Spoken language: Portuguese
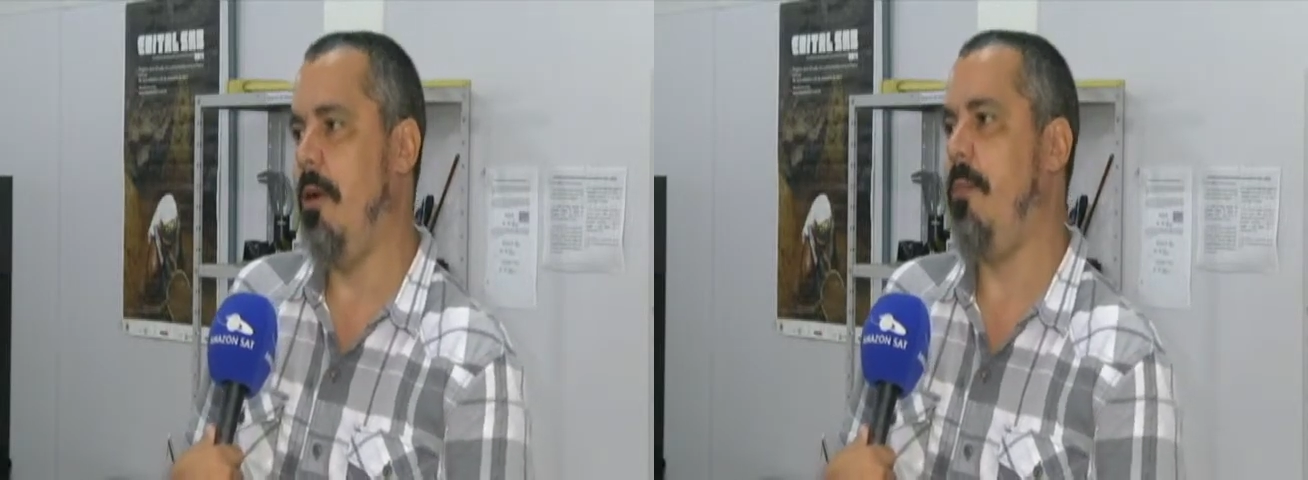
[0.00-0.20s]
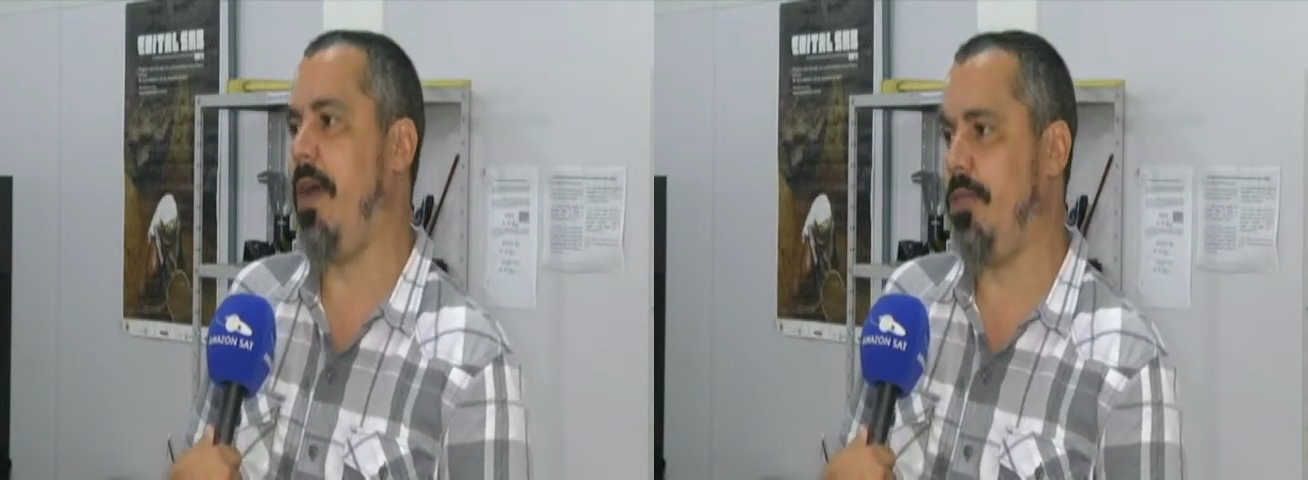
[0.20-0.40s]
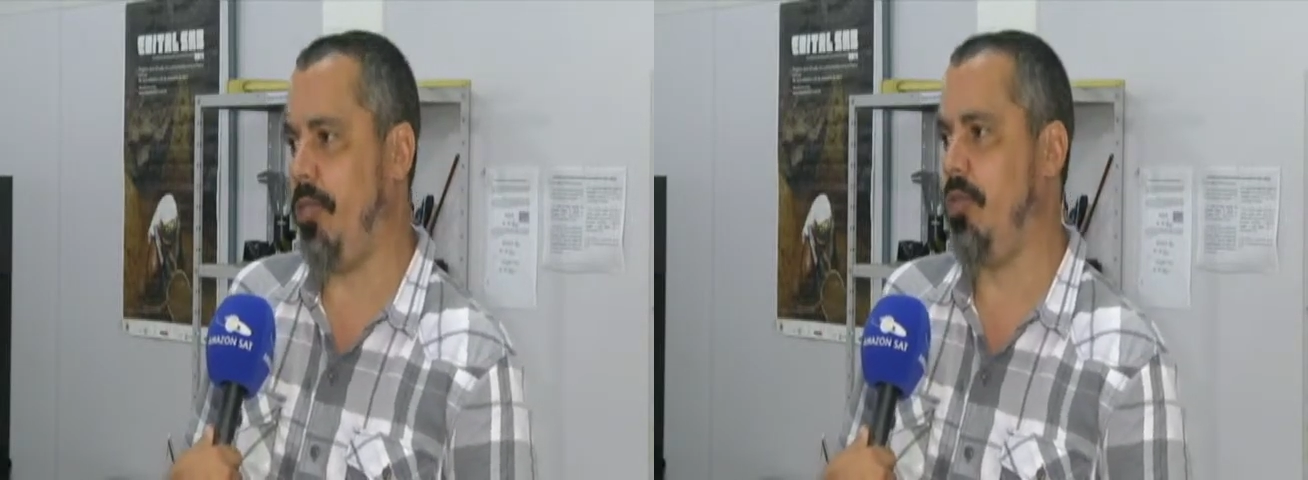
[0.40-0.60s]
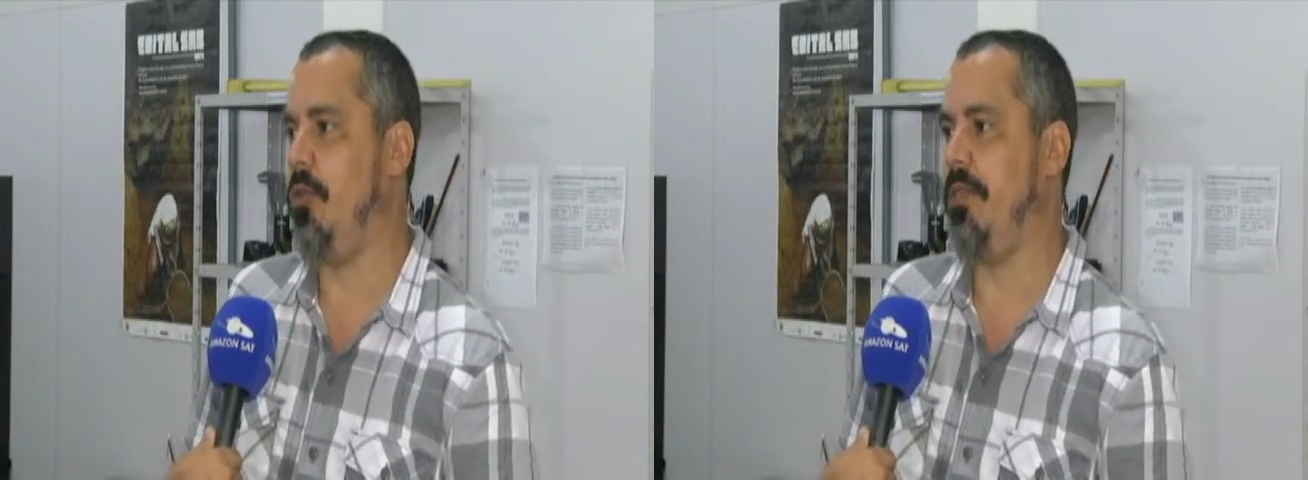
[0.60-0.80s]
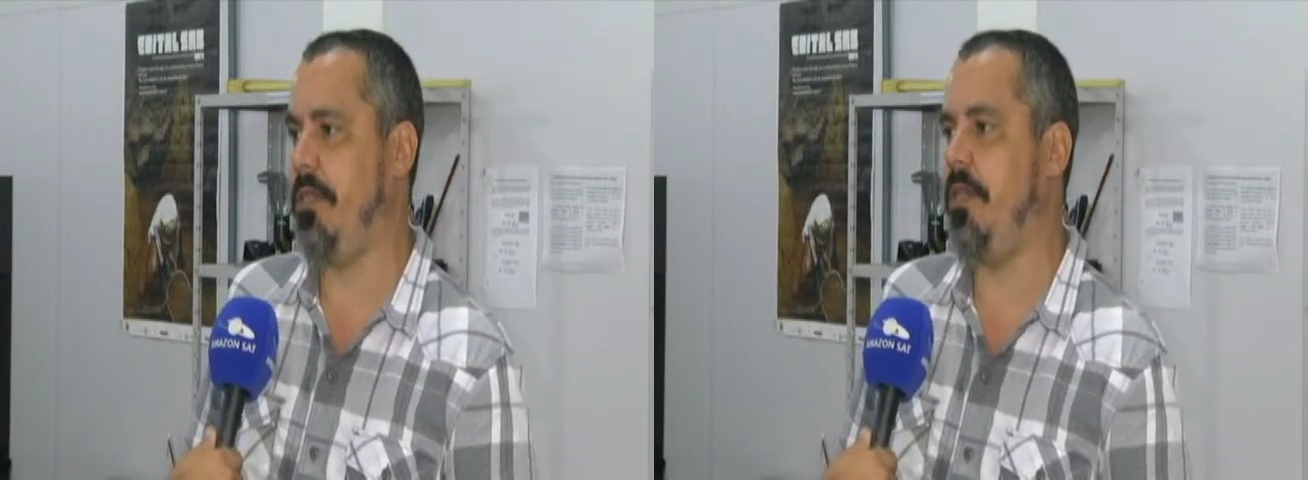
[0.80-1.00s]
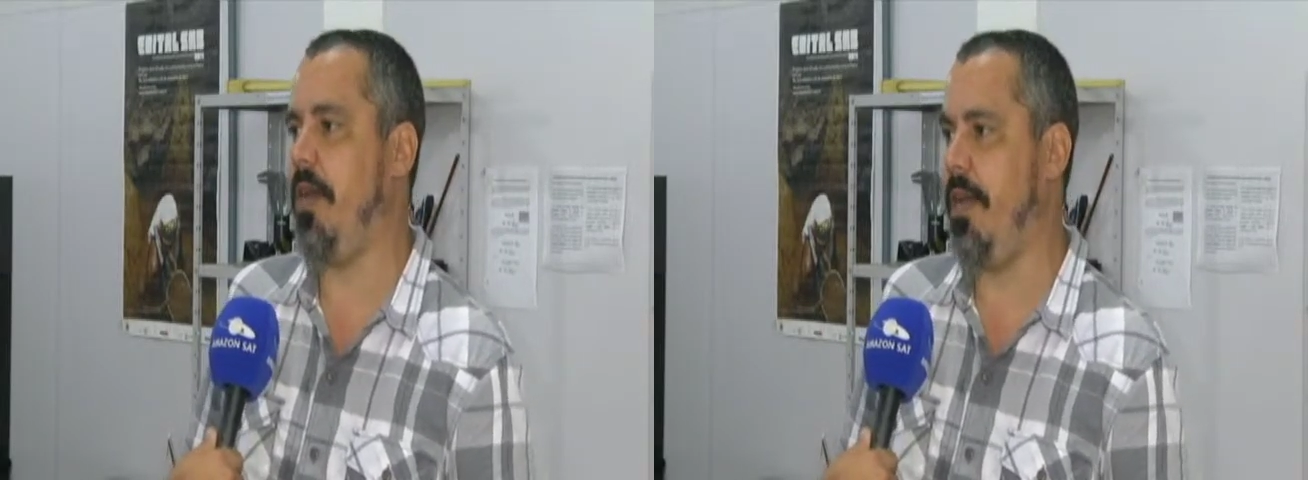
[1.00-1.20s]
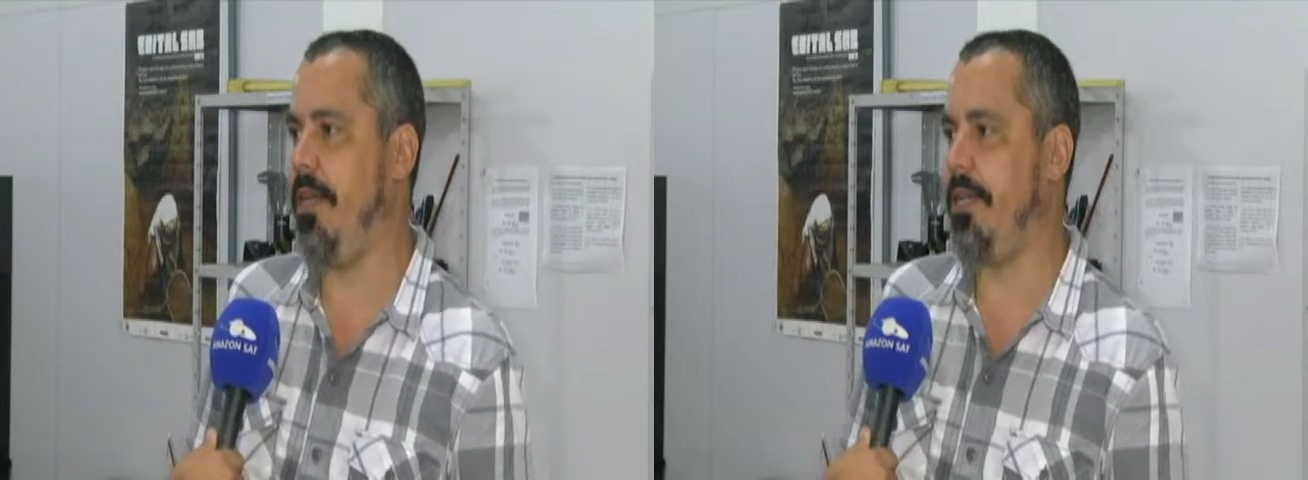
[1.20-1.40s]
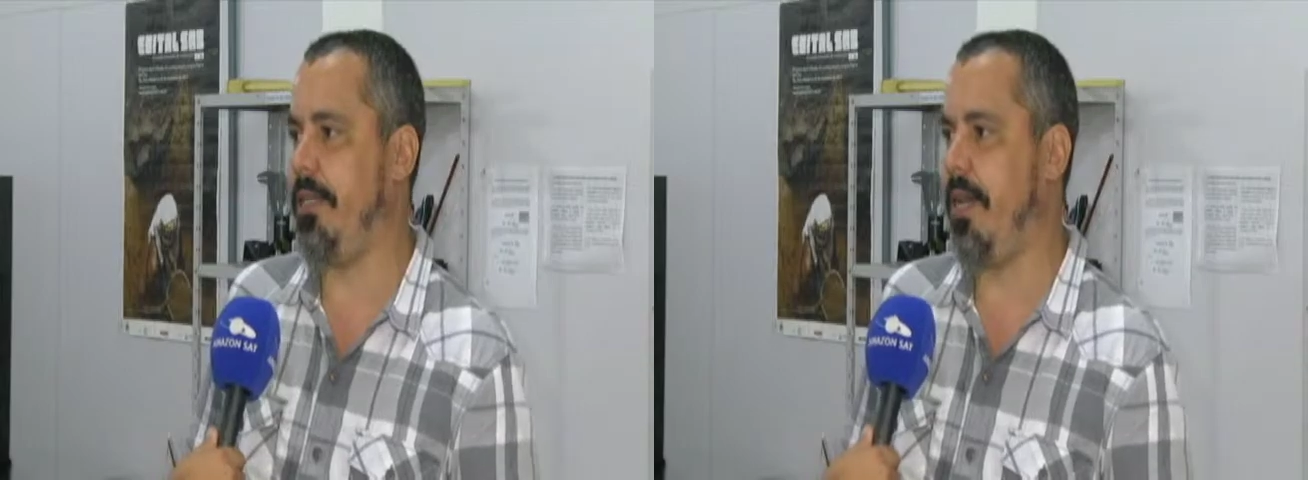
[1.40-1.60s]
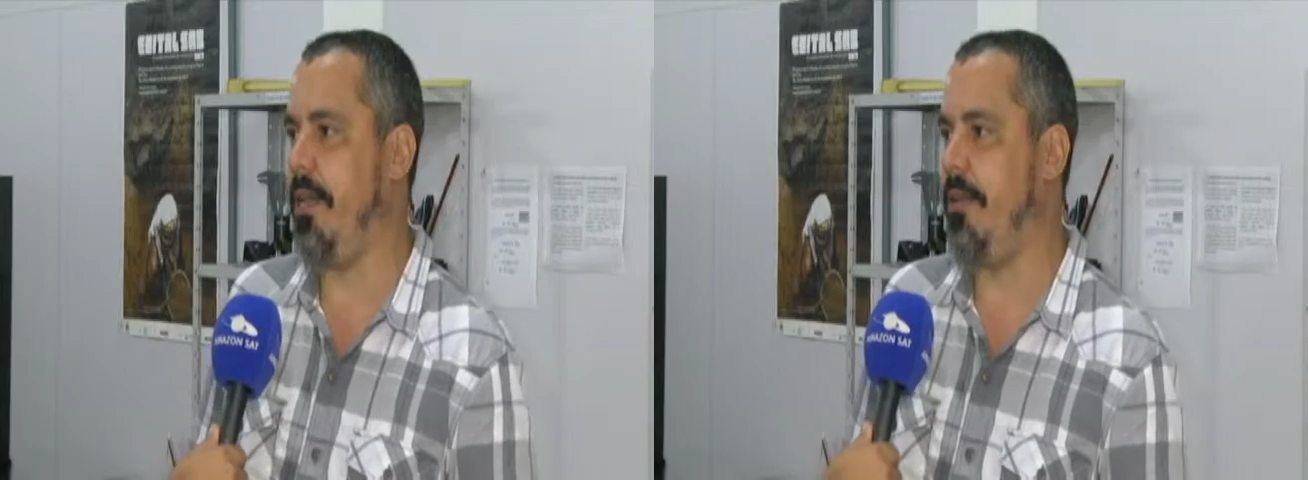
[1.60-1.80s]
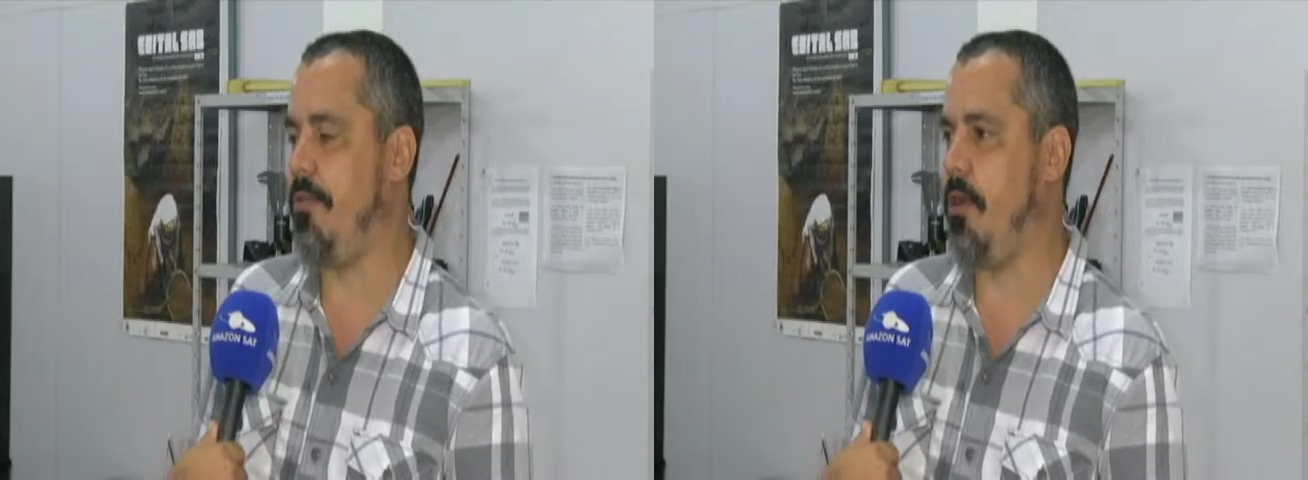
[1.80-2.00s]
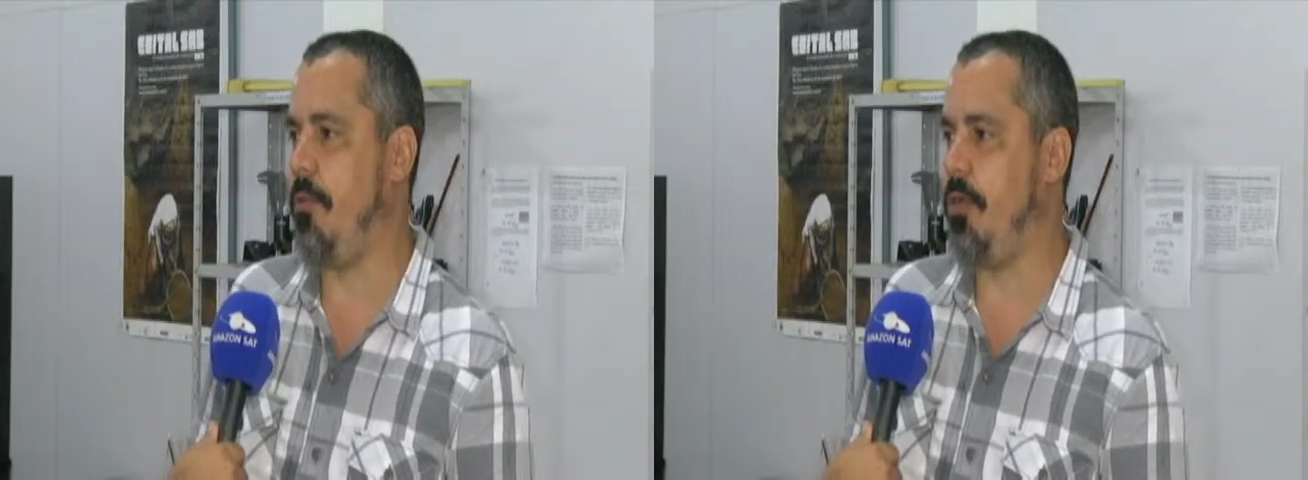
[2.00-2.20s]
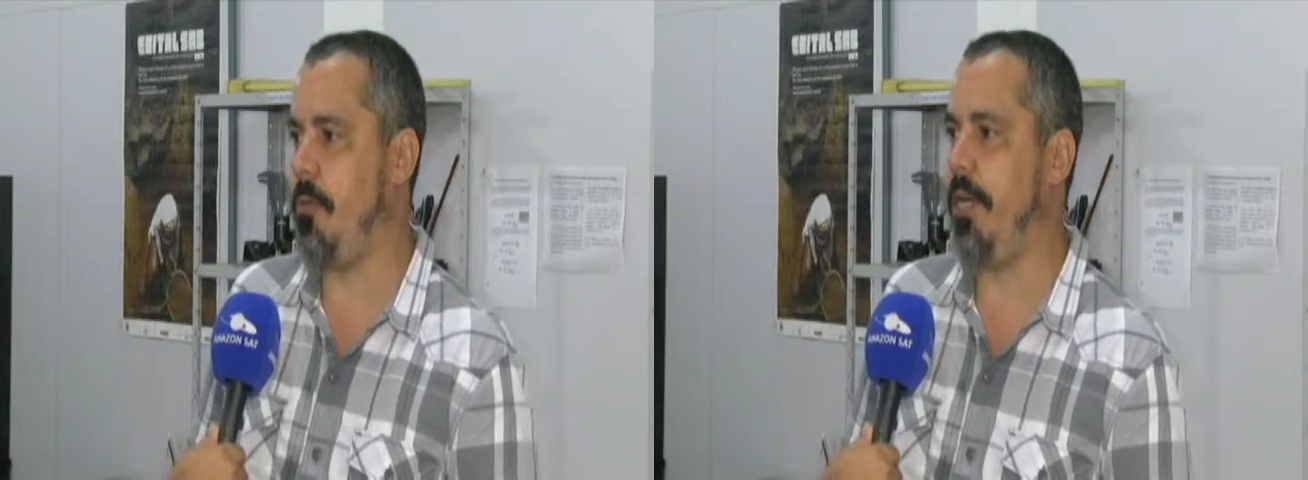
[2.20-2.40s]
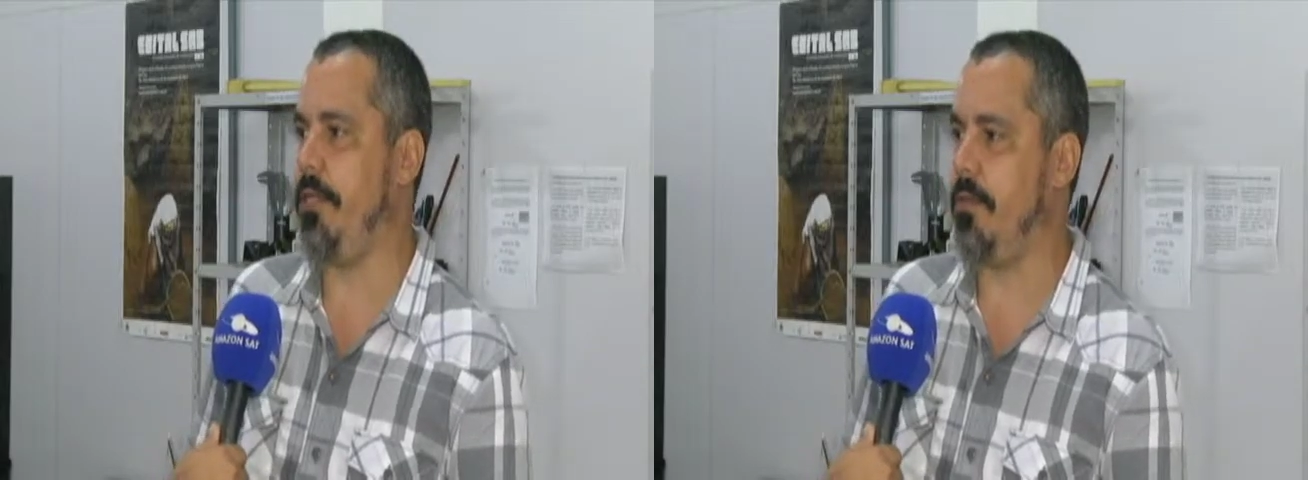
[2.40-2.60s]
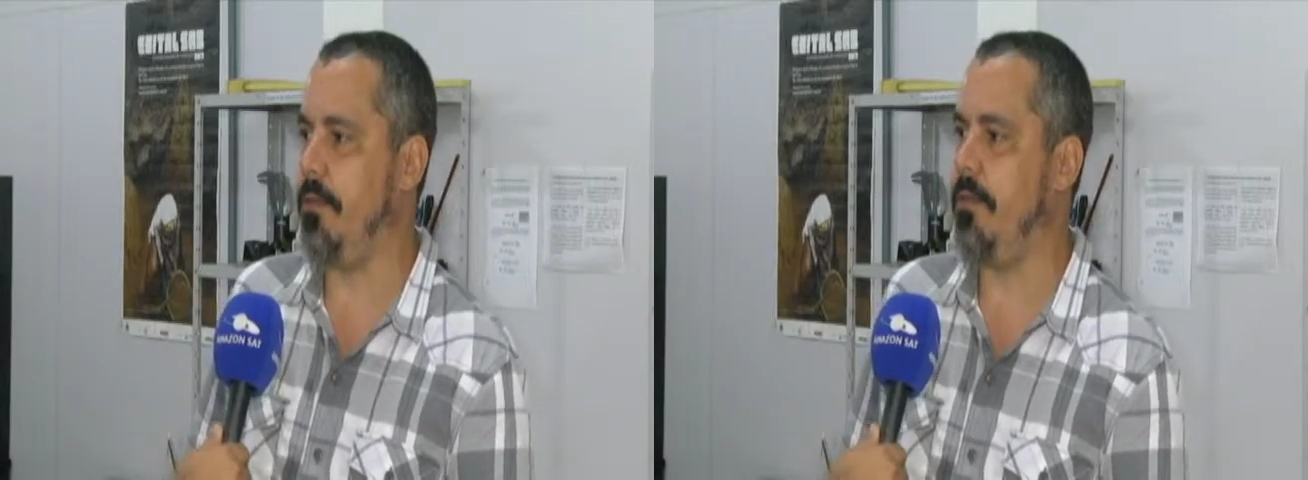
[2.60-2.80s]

para a gente conseguir anexar ele finalmente ao Brasil.